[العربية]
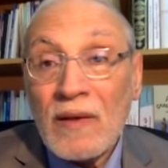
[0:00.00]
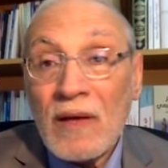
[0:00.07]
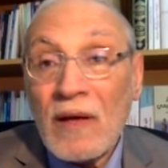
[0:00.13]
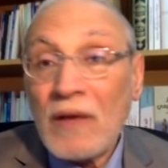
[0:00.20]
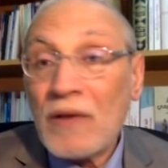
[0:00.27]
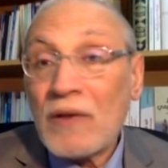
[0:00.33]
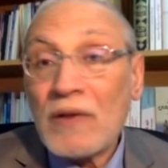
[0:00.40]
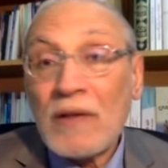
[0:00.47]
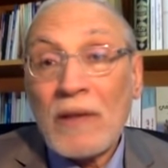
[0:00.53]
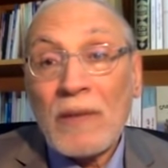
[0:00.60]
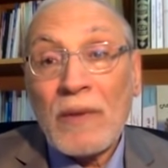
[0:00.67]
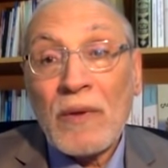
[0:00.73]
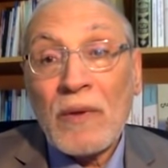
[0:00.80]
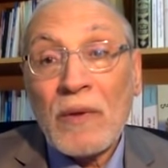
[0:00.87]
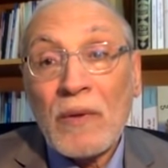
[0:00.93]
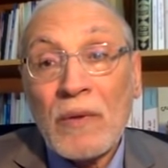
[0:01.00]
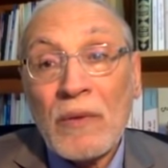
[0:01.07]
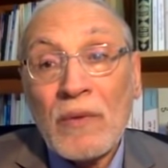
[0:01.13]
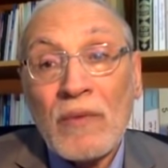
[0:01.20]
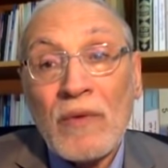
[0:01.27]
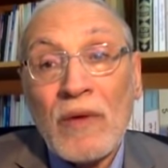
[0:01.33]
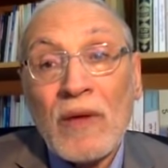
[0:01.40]
أن نهتم أنه
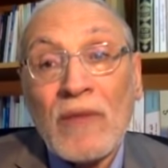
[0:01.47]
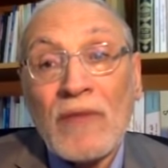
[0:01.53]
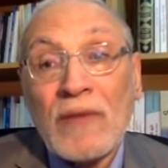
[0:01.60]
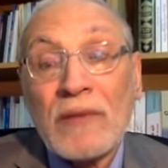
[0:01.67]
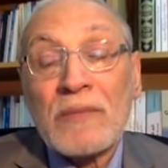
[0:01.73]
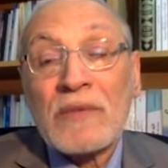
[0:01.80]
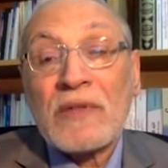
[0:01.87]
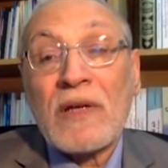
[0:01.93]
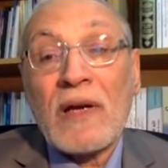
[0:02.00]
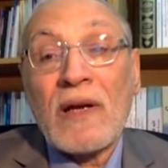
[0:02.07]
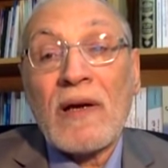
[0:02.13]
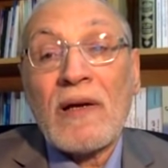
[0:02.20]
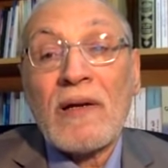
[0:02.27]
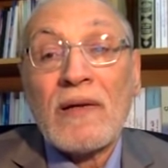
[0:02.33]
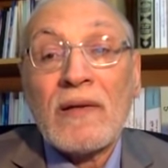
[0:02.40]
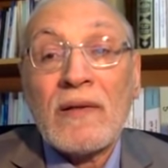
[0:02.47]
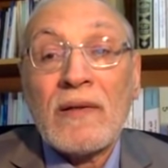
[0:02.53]
والله فاطمة الزهراء